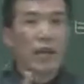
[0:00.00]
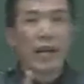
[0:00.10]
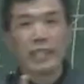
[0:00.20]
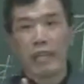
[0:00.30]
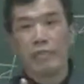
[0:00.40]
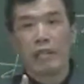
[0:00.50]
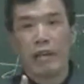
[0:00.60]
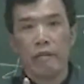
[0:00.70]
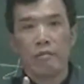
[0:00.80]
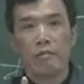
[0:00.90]
肝炎病
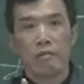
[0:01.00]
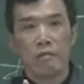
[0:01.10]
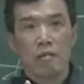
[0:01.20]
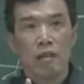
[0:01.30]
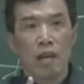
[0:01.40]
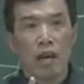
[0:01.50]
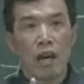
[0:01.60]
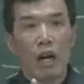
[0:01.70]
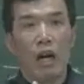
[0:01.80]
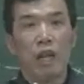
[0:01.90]
人，
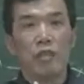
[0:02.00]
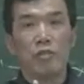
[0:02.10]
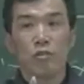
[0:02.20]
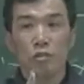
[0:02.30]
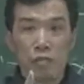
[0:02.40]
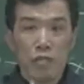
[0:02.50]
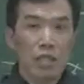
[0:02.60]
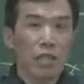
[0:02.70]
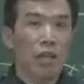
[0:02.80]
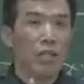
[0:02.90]
很注
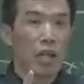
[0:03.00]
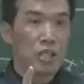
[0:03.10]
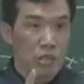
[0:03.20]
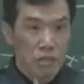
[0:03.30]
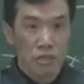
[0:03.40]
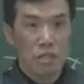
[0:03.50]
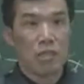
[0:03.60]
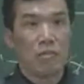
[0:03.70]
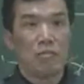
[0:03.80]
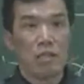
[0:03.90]
意叫他休
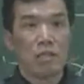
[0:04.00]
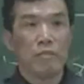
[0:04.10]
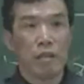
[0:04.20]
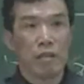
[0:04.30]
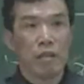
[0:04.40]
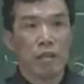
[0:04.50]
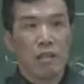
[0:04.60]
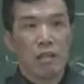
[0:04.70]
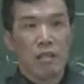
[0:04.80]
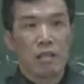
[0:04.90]
息。为什么呢？
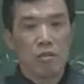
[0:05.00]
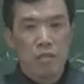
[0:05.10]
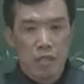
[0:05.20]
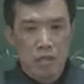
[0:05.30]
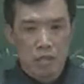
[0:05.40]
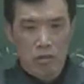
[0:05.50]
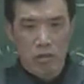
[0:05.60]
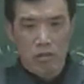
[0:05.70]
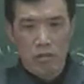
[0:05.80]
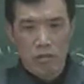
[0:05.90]
休息的时
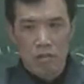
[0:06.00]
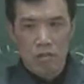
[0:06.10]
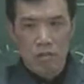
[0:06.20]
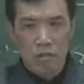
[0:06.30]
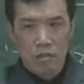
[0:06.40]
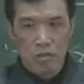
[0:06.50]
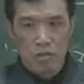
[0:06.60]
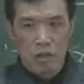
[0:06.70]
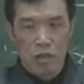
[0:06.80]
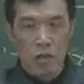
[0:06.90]
候，
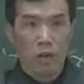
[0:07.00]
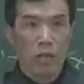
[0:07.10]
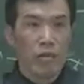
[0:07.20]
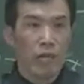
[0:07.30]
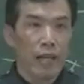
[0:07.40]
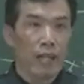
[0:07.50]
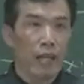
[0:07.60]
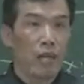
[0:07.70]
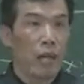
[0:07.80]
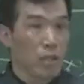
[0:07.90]
血回流肝
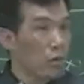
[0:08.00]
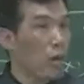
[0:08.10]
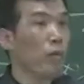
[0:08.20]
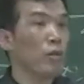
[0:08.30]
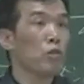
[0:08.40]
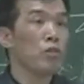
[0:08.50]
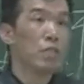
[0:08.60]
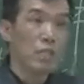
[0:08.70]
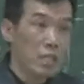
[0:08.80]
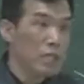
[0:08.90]
脏，呃，就是我就从
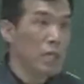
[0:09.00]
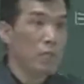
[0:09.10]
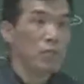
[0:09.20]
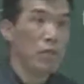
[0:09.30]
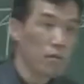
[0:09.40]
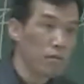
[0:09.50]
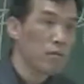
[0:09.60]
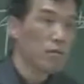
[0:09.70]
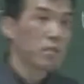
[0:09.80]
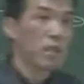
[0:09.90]
西医解剖角度、
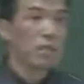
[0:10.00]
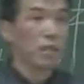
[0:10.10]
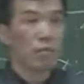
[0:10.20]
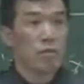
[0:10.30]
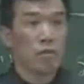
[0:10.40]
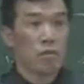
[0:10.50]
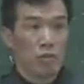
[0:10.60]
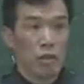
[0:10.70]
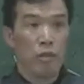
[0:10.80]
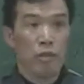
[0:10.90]
生理角度，
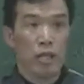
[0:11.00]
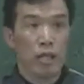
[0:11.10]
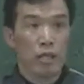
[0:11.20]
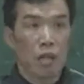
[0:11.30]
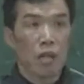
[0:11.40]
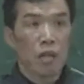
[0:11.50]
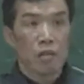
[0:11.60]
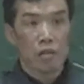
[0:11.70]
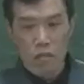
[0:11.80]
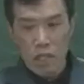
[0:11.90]
血回流肝脏，
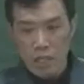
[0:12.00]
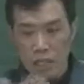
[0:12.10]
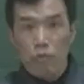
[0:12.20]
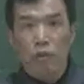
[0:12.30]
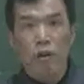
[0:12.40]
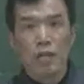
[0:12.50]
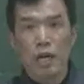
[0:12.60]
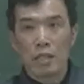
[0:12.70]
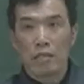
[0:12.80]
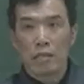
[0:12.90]
尤其是你卧
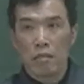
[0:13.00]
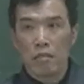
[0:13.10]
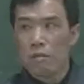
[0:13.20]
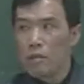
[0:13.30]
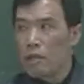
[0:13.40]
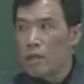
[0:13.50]
床的时候，